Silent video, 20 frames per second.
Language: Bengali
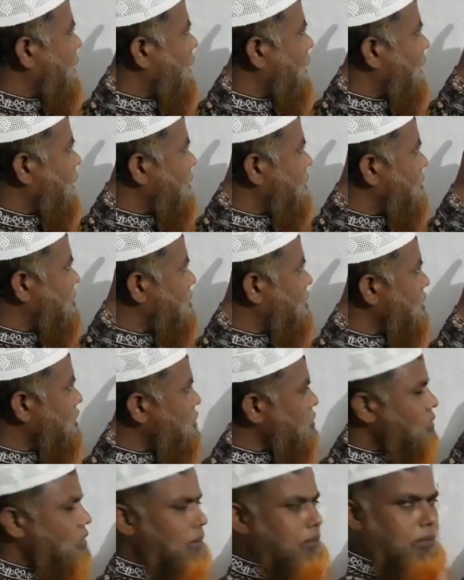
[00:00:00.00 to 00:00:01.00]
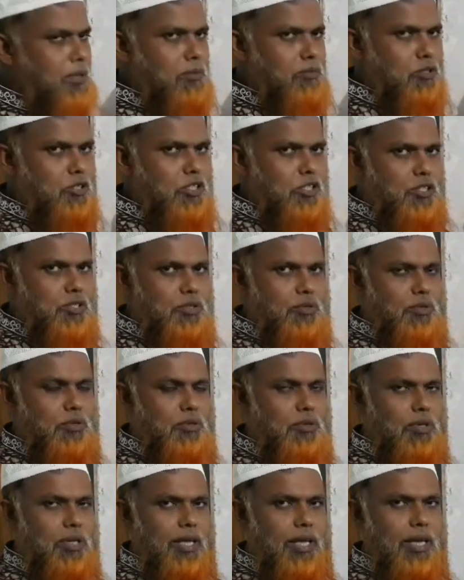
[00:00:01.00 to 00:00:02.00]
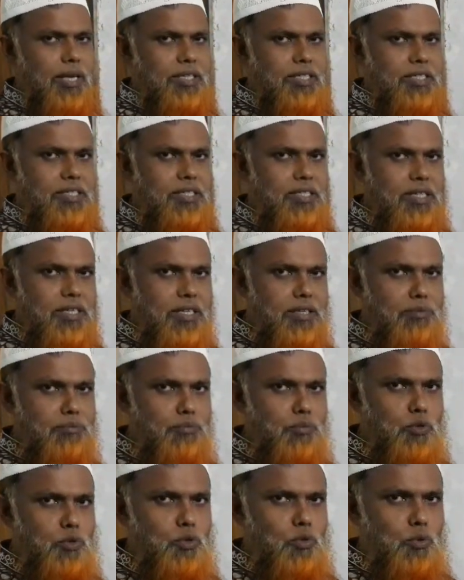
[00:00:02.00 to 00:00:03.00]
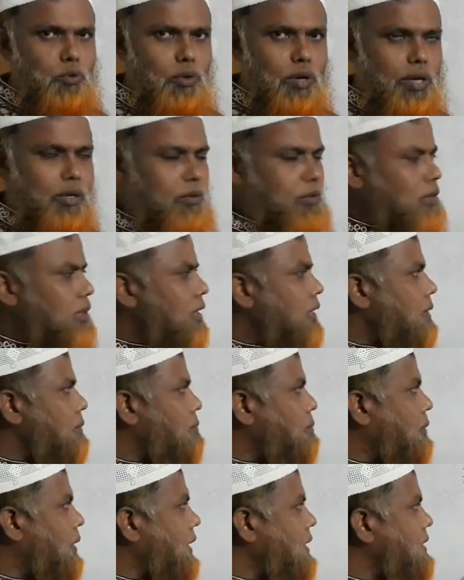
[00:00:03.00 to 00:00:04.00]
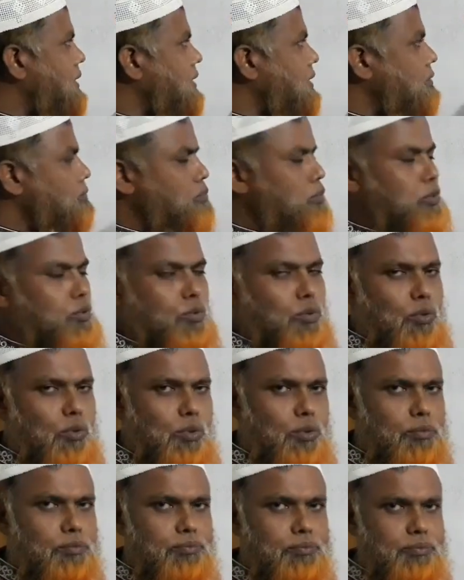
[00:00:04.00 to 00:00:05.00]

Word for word: আর দ্বিতীয় নম্বর বৈশিষ্ট্য হলো একটি ইনপুট ওয়ান হলে বাকি ইনপুটগুলো